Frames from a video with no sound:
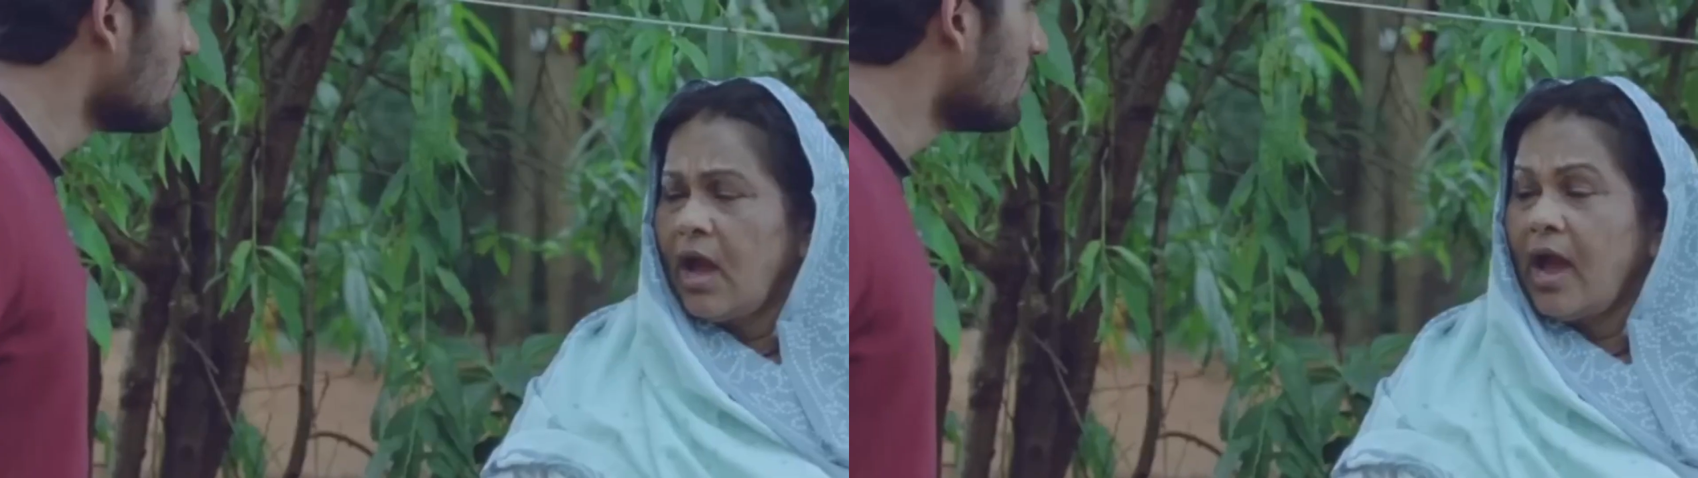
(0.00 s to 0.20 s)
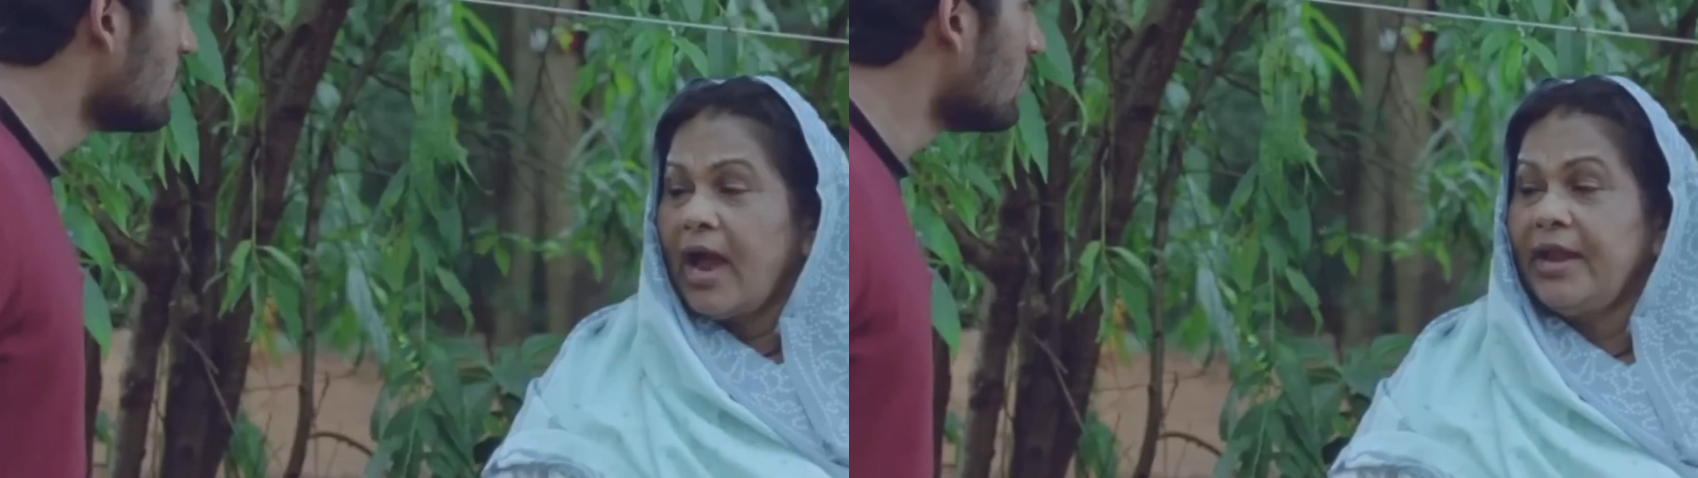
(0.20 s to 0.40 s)
है
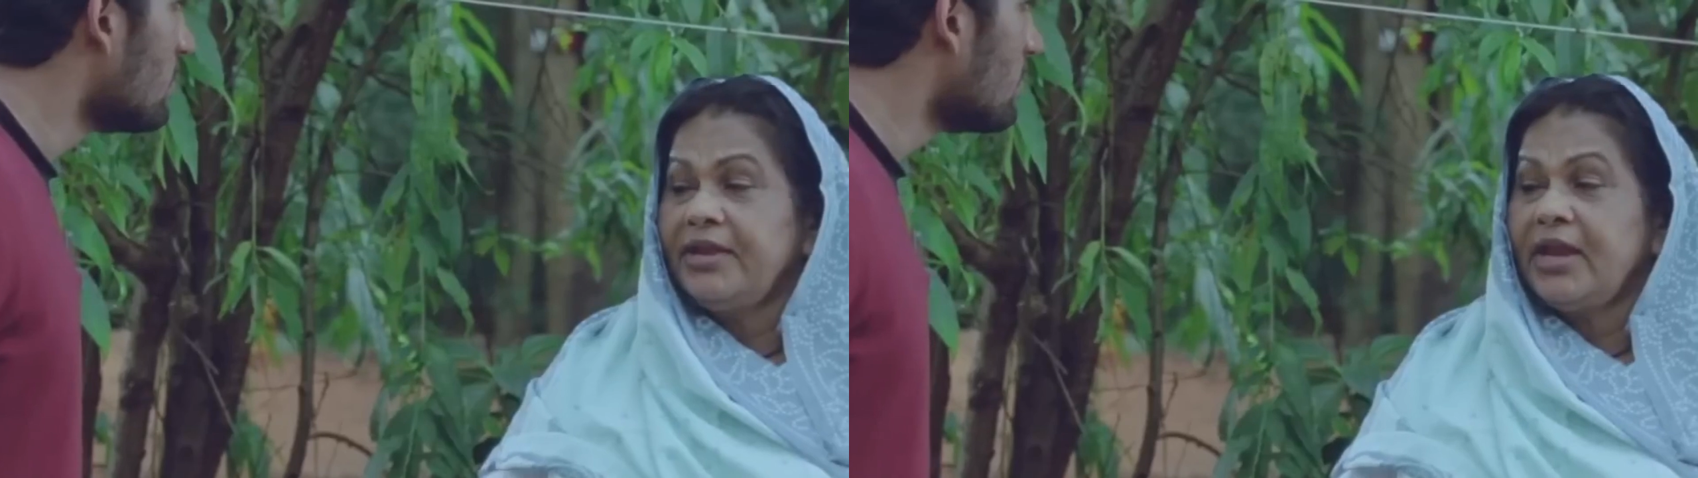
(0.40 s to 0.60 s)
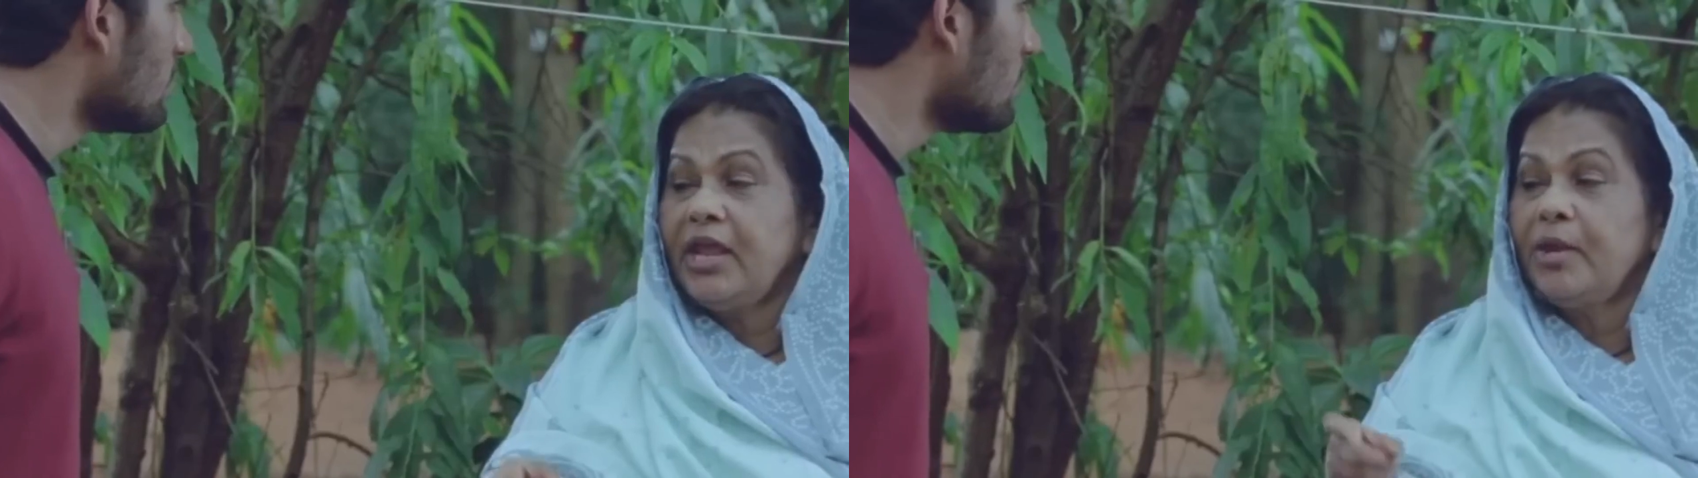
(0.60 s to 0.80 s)

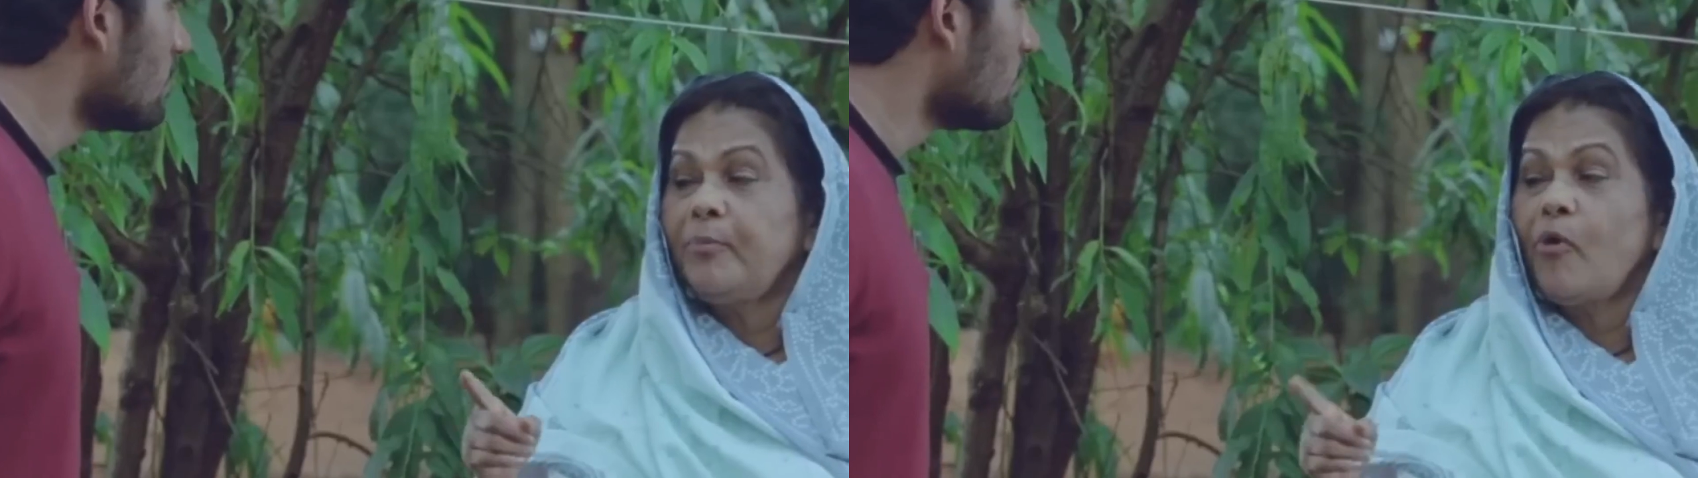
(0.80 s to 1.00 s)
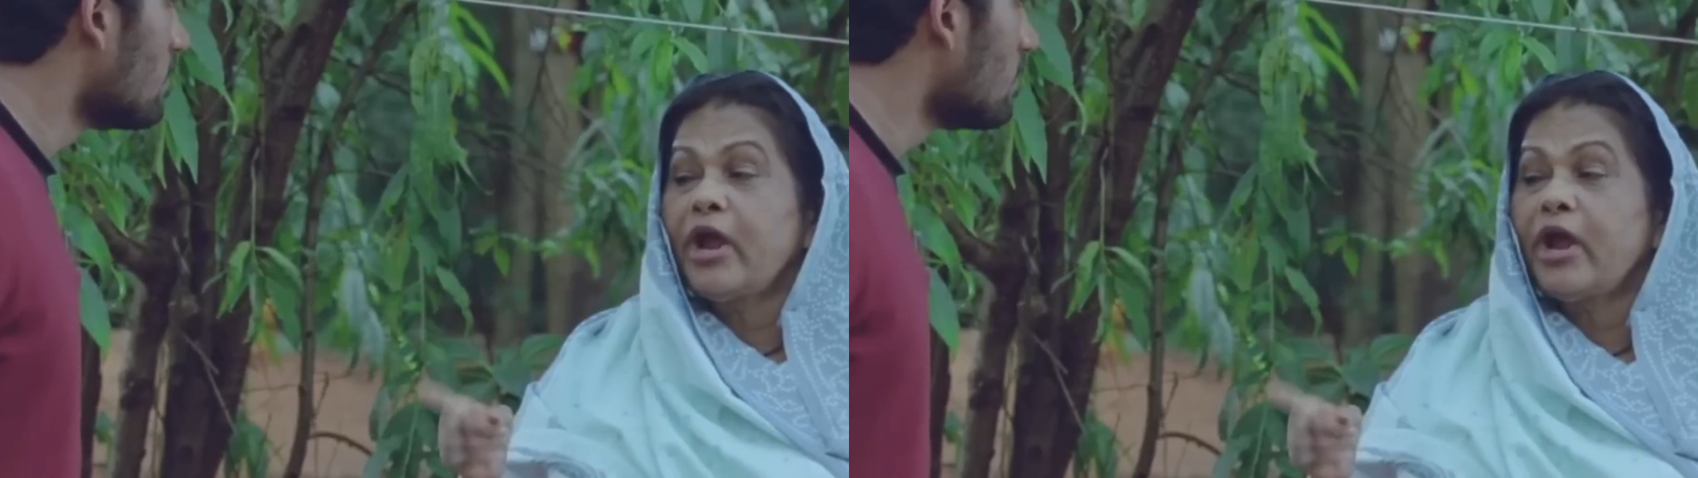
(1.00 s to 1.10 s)
घबराहट तो